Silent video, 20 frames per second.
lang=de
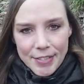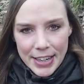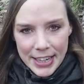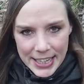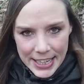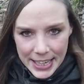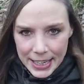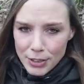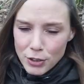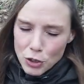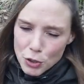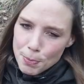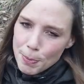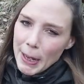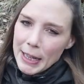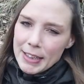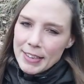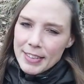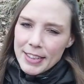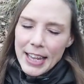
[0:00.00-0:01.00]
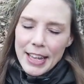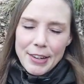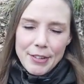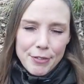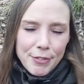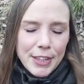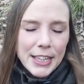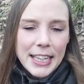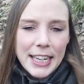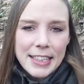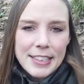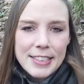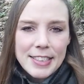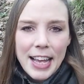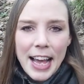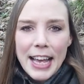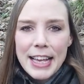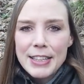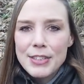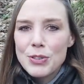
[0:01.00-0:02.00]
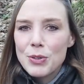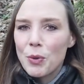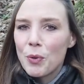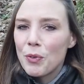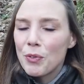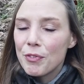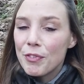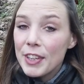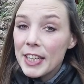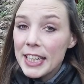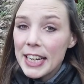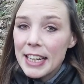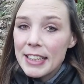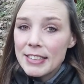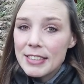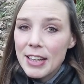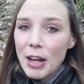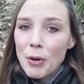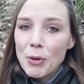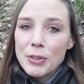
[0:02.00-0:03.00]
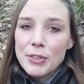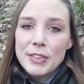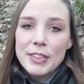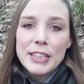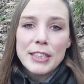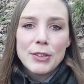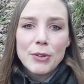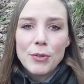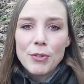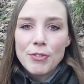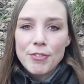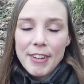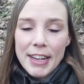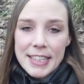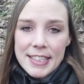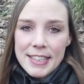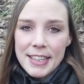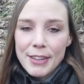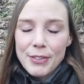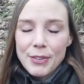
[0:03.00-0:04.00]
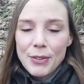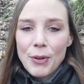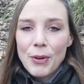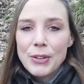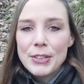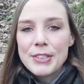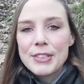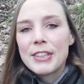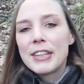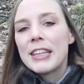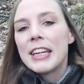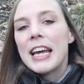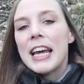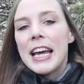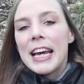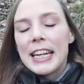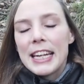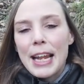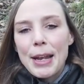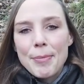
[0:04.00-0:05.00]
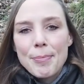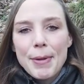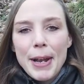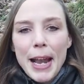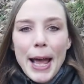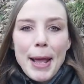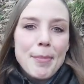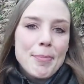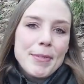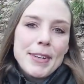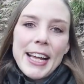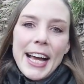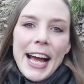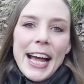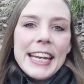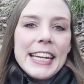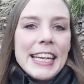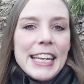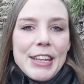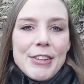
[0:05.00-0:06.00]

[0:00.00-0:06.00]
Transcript: Wenn ihr gespannt seid, wie das heißt und wie das aussieht und was das kostet, dann bleibt dran.